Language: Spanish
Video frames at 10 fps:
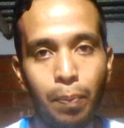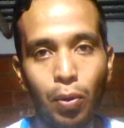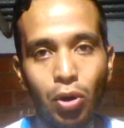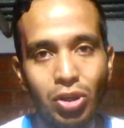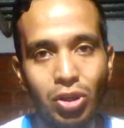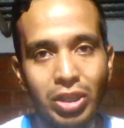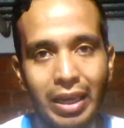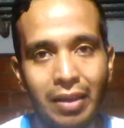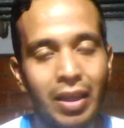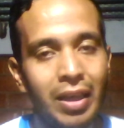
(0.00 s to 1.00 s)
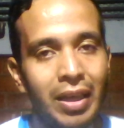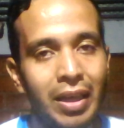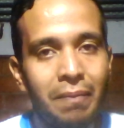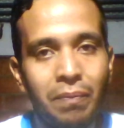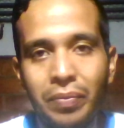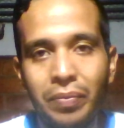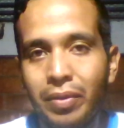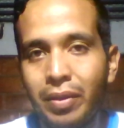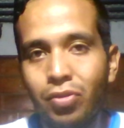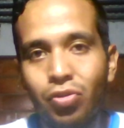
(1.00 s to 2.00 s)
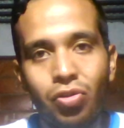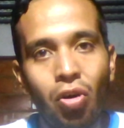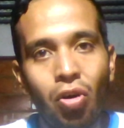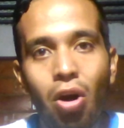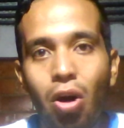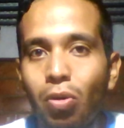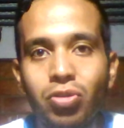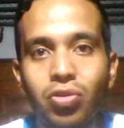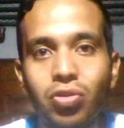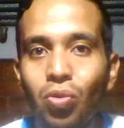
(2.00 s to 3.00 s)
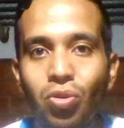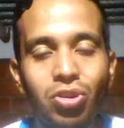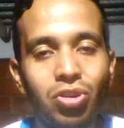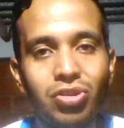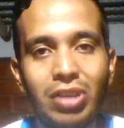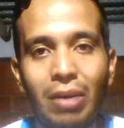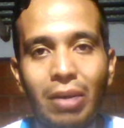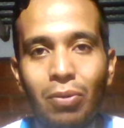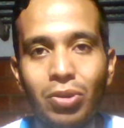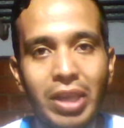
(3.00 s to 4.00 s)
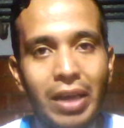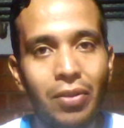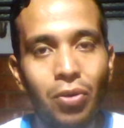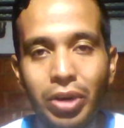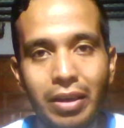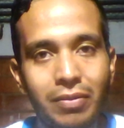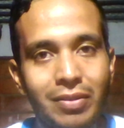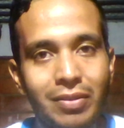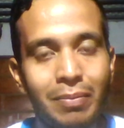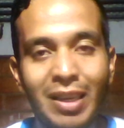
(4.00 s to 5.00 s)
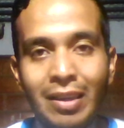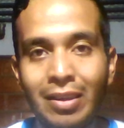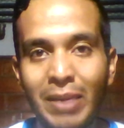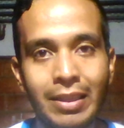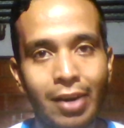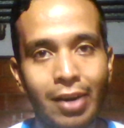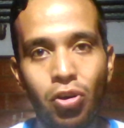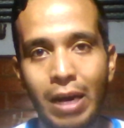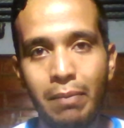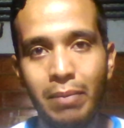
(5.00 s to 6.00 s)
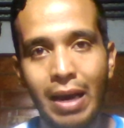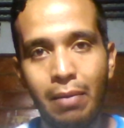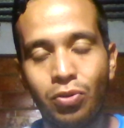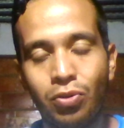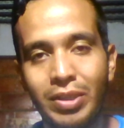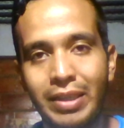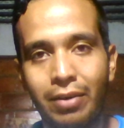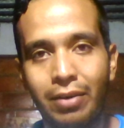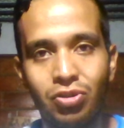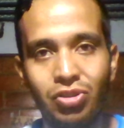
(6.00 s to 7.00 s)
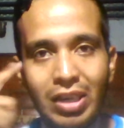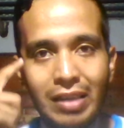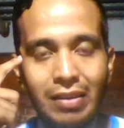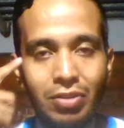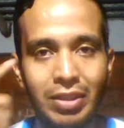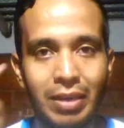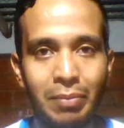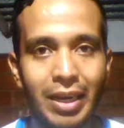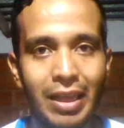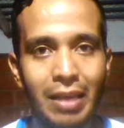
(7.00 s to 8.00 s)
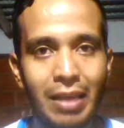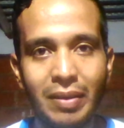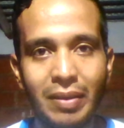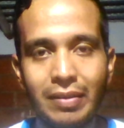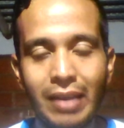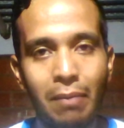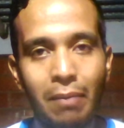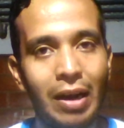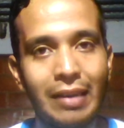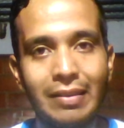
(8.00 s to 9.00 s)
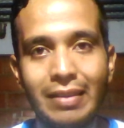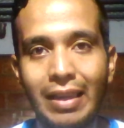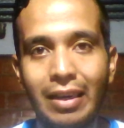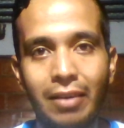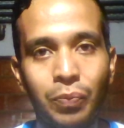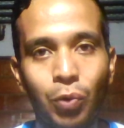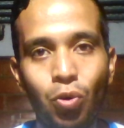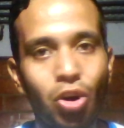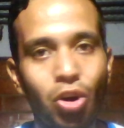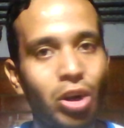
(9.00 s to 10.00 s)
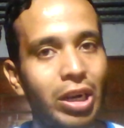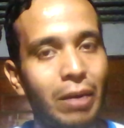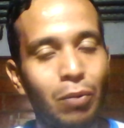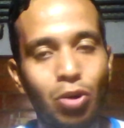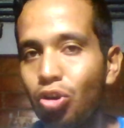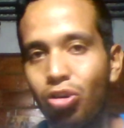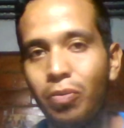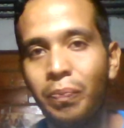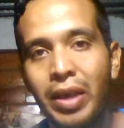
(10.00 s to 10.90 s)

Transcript: Porque somos unos saboteadores. Mientras no cambiamos nuestra conciencia y nuestra manera de pensar, vamos a ser unos revoltosos.